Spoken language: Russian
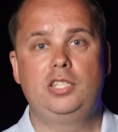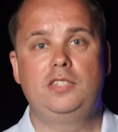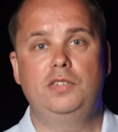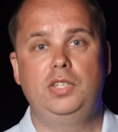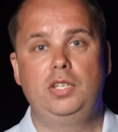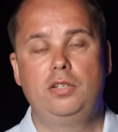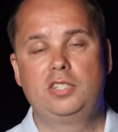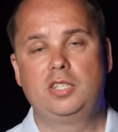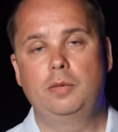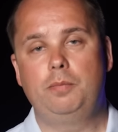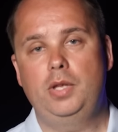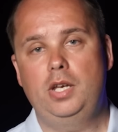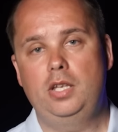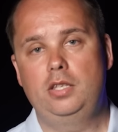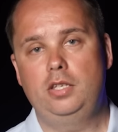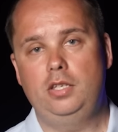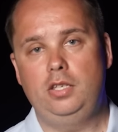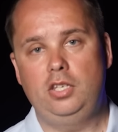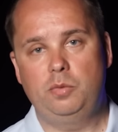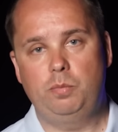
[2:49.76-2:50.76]
извинился
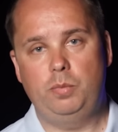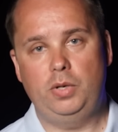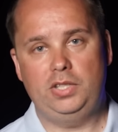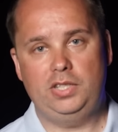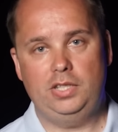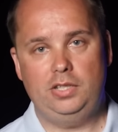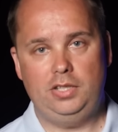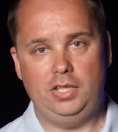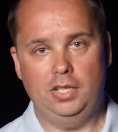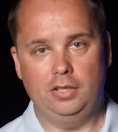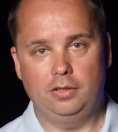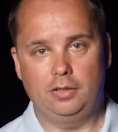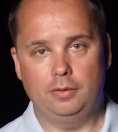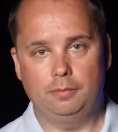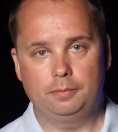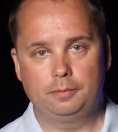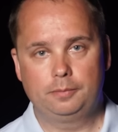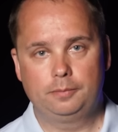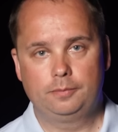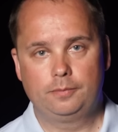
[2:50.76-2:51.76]
перед их
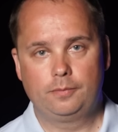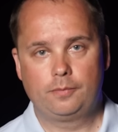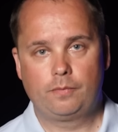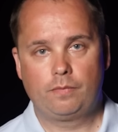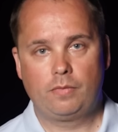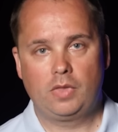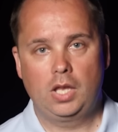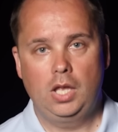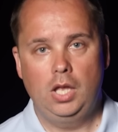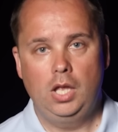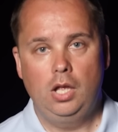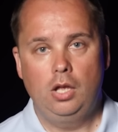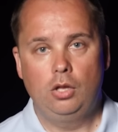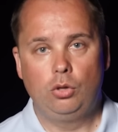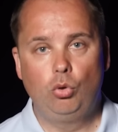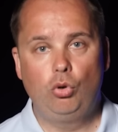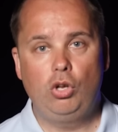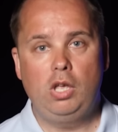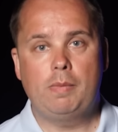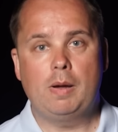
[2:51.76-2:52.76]
президентом.
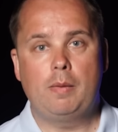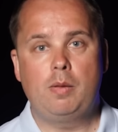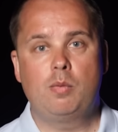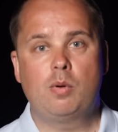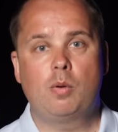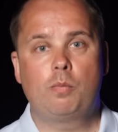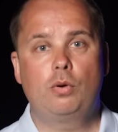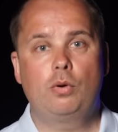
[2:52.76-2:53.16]
Ну и помимо